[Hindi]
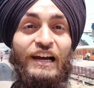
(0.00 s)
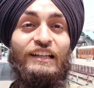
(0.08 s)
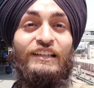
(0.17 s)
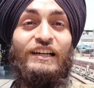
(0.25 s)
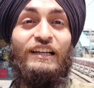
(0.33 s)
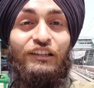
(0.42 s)

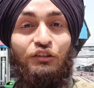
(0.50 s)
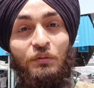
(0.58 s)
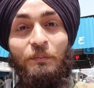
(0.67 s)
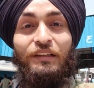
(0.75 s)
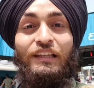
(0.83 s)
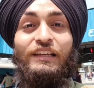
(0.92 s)
आता रहता है
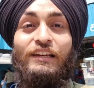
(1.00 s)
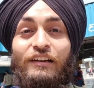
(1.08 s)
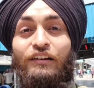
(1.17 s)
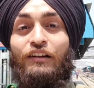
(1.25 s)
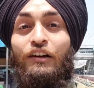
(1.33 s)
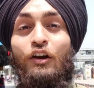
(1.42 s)
तुम्हें पता ही है
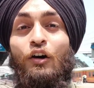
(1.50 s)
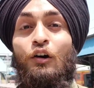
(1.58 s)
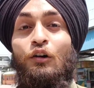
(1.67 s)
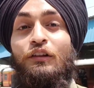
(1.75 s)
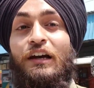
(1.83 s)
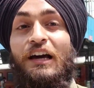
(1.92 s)
और
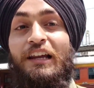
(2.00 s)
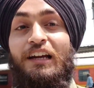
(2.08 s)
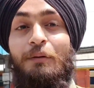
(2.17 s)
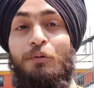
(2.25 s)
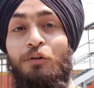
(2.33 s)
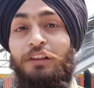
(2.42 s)
लुधियाने का
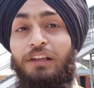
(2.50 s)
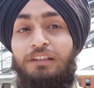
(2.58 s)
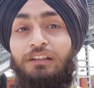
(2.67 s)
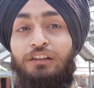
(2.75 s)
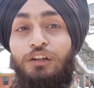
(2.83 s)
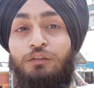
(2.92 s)
बोर्ड देख
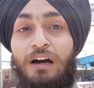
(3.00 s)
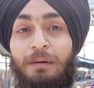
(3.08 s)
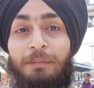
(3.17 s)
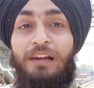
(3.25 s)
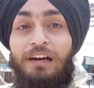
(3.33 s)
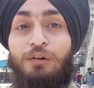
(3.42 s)
सकते हो वहाँ
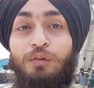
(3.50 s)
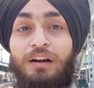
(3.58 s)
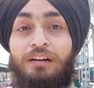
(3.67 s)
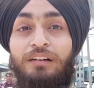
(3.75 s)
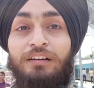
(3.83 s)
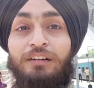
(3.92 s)
पर लगा हुआ
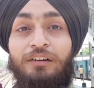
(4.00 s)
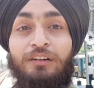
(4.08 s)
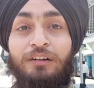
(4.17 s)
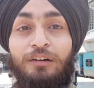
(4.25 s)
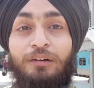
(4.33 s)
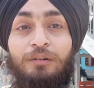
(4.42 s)
है
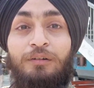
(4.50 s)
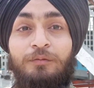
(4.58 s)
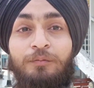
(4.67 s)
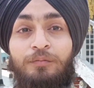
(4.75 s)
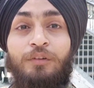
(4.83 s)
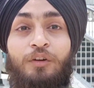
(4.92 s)

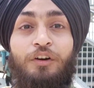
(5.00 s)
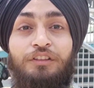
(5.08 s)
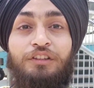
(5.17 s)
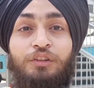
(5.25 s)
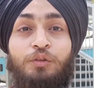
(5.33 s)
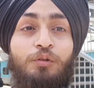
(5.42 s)
और
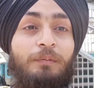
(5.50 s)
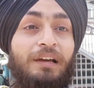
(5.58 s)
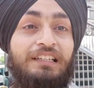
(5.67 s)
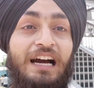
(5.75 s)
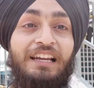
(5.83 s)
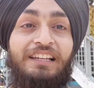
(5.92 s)
इतनी दूर मैं
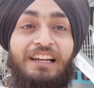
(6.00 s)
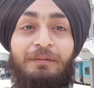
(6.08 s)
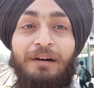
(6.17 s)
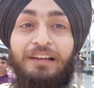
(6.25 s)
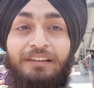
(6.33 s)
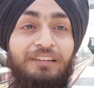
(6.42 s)
जा नहीं रहा
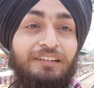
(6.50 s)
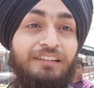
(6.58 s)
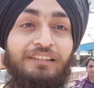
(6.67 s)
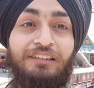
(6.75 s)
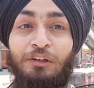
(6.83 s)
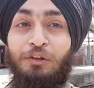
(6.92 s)
भाई
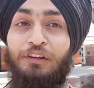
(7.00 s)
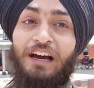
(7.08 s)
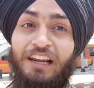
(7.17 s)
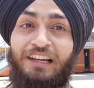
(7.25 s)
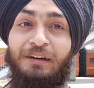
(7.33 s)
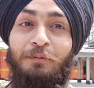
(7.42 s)

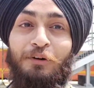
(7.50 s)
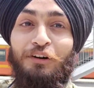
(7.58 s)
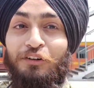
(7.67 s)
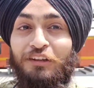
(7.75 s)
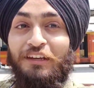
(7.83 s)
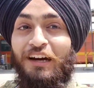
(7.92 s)
लुधियाने के बोर्ड
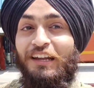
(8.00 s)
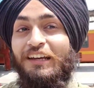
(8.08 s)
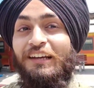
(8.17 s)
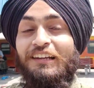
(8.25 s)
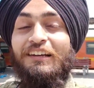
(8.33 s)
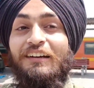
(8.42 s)
को दिखाने
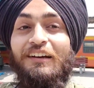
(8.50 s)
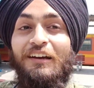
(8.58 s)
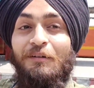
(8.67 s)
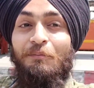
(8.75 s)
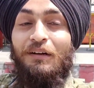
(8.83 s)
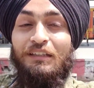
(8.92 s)
के लिए
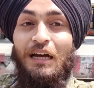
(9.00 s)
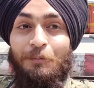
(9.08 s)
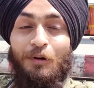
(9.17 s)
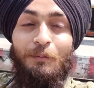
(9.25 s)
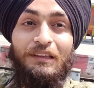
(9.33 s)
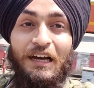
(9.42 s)
बस
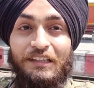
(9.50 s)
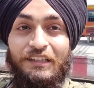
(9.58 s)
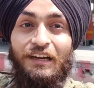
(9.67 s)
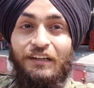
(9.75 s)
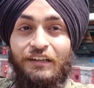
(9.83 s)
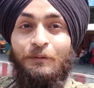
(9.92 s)
आपको बता
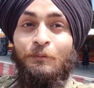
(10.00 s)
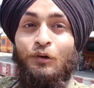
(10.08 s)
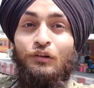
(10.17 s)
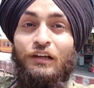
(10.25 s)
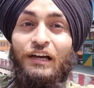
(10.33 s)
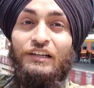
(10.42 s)
दिया कि हम
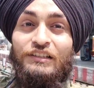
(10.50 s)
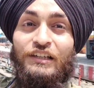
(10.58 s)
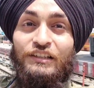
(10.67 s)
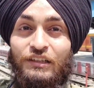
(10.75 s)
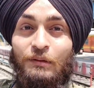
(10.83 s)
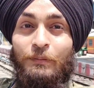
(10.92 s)
लुधियाने
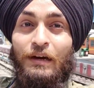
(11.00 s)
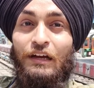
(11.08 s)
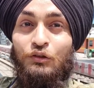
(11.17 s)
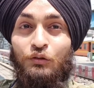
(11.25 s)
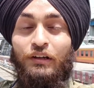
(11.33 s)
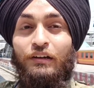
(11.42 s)
स्टेशन पर आ
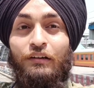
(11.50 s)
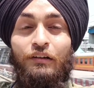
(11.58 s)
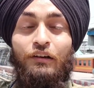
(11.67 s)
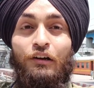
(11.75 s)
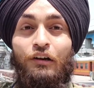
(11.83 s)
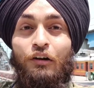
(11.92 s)
चुके
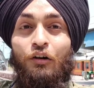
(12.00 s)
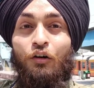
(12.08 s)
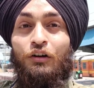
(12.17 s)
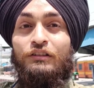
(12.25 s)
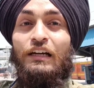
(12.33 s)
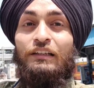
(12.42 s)
हैं
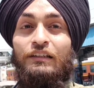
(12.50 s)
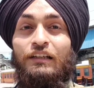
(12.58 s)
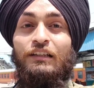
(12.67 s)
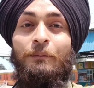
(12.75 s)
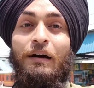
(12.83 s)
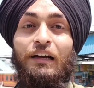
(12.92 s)
और जैसे
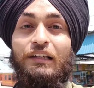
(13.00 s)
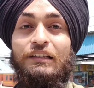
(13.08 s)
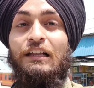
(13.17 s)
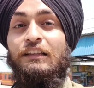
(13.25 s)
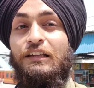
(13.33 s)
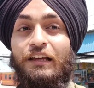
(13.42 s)
जैसे हम आगे
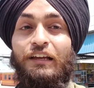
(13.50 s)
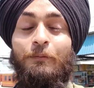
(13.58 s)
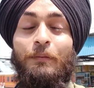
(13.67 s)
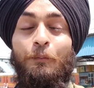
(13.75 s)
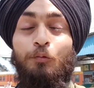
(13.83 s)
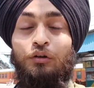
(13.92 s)
जाते रहेंगे
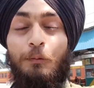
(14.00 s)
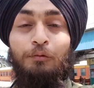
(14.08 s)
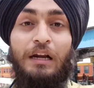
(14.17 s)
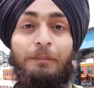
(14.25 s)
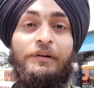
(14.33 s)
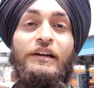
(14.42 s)
मैं पूरा
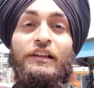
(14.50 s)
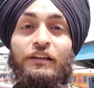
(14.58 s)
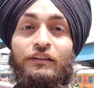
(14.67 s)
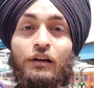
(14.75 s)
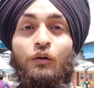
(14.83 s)
पूरा अपडेट देता